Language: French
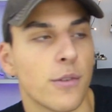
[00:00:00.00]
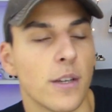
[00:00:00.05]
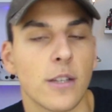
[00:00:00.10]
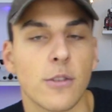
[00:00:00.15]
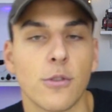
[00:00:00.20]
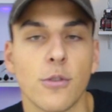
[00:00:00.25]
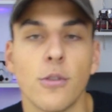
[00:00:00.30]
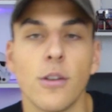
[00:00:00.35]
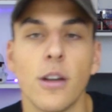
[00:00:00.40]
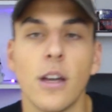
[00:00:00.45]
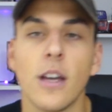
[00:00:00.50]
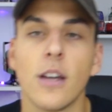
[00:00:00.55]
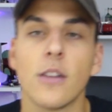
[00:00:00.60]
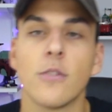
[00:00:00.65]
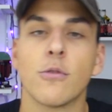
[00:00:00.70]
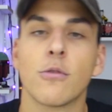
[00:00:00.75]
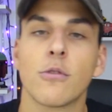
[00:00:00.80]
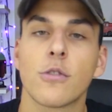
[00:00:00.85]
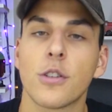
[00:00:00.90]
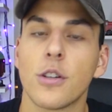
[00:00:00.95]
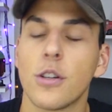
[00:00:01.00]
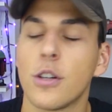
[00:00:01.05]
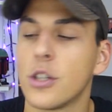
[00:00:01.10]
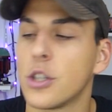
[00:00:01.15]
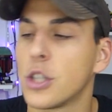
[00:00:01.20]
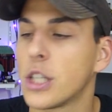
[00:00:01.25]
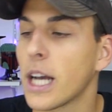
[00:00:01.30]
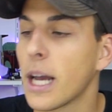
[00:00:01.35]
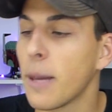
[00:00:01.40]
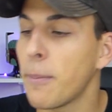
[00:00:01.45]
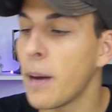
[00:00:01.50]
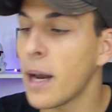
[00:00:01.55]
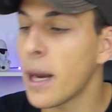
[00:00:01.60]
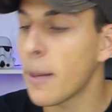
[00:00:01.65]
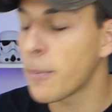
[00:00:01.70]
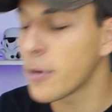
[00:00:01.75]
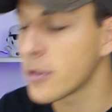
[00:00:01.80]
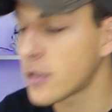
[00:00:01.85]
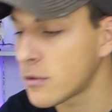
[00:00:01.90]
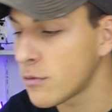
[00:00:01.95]
fait que. Donc j'irai pas à la
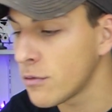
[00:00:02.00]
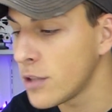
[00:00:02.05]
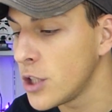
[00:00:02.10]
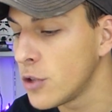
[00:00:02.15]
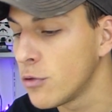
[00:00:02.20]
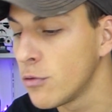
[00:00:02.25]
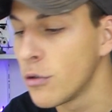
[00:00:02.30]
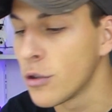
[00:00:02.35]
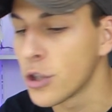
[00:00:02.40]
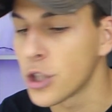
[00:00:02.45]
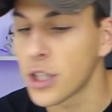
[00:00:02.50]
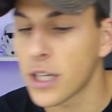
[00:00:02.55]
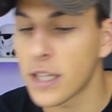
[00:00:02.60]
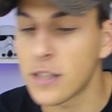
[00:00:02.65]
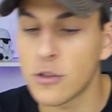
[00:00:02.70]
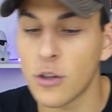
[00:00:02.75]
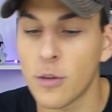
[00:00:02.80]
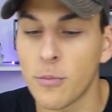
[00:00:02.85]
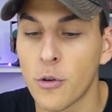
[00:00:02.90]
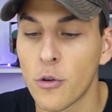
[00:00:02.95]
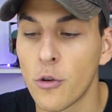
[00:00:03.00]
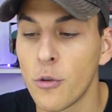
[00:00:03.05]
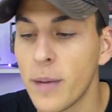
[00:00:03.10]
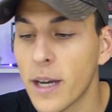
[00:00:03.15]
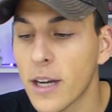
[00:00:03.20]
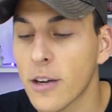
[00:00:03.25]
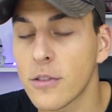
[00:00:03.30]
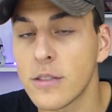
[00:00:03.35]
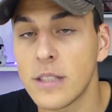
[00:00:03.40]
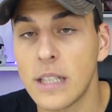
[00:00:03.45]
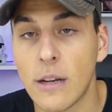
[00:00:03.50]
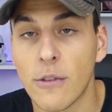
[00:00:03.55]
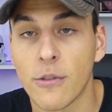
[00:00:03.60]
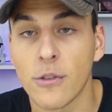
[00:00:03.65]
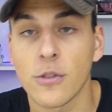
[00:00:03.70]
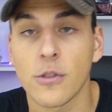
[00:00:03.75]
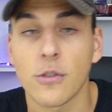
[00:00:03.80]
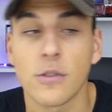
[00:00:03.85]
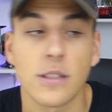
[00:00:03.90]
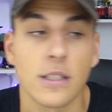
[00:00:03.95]
poste tous les jours, j'irai sûrement le mercredi et le
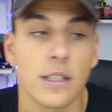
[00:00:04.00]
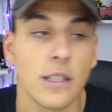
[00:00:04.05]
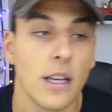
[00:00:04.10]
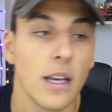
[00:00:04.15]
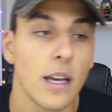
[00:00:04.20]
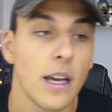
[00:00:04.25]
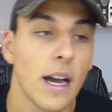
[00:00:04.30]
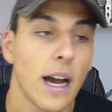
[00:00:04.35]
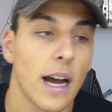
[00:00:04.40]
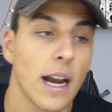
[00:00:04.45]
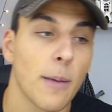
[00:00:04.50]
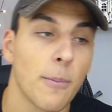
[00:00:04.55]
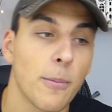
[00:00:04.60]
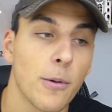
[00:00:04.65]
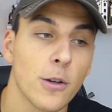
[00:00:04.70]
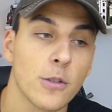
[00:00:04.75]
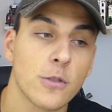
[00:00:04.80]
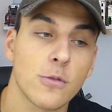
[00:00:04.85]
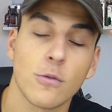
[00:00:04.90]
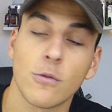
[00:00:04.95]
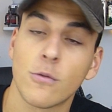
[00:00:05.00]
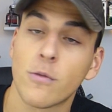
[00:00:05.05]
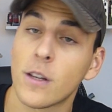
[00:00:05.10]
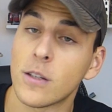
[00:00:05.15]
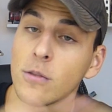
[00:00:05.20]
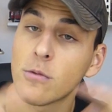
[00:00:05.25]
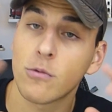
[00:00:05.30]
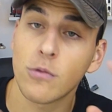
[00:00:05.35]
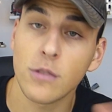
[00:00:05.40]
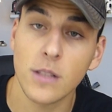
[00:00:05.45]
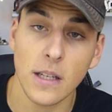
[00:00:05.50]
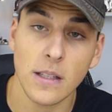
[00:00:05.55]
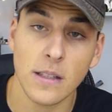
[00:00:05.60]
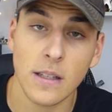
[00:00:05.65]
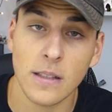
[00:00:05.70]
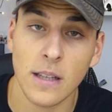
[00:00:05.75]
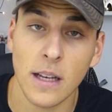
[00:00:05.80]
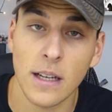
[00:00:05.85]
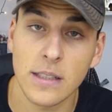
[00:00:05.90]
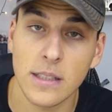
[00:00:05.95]
vendredi à la poste. De toute façon, tout ça,
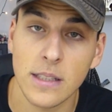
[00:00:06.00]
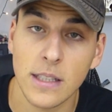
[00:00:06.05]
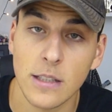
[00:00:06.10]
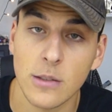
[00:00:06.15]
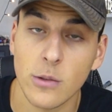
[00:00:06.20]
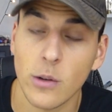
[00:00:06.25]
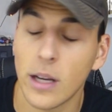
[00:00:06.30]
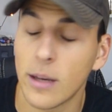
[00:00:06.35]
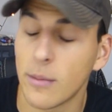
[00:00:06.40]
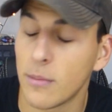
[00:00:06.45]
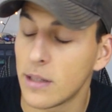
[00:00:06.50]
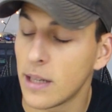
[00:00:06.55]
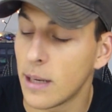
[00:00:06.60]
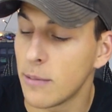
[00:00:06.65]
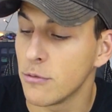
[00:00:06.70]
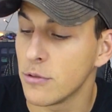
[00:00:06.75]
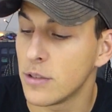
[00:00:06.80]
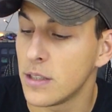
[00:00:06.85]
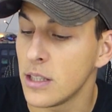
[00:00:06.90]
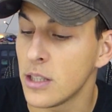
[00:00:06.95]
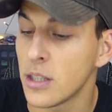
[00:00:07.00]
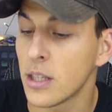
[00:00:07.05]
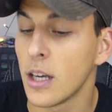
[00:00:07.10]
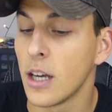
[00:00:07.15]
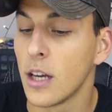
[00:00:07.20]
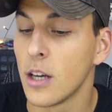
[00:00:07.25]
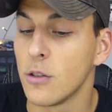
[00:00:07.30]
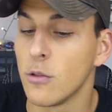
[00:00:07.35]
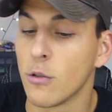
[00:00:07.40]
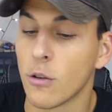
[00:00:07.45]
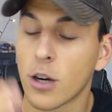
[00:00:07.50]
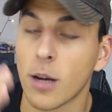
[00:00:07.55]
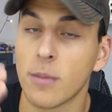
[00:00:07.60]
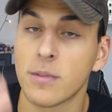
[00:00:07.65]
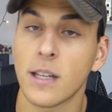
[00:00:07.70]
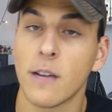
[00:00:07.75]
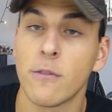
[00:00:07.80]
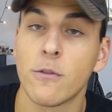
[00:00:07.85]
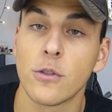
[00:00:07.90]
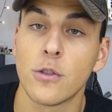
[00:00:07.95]
sera indiqué sur la, boutique. Donc comme
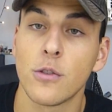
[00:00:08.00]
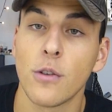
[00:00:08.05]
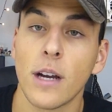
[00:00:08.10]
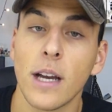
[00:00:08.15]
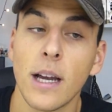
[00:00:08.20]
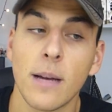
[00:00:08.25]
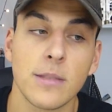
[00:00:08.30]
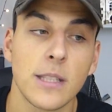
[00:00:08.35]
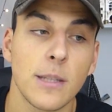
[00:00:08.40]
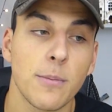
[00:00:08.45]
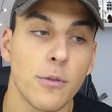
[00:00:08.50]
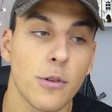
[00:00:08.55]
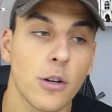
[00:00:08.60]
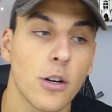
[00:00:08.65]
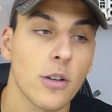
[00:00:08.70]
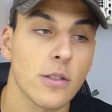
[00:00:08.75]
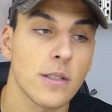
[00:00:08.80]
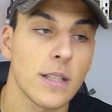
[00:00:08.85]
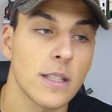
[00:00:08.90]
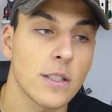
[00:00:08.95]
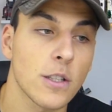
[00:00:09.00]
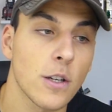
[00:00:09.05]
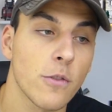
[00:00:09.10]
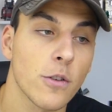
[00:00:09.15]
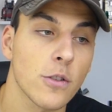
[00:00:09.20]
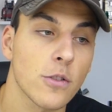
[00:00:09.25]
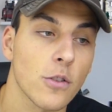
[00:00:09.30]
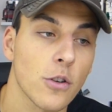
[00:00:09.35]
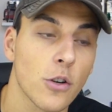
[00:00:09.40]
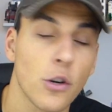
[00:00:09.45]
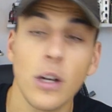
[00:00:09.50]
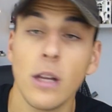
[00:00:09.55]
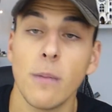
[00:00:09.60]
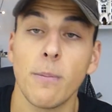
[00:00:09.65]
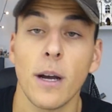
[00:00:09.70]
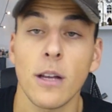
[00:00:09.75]
ça, vous saurez un petit peu quand est-ce que votre colis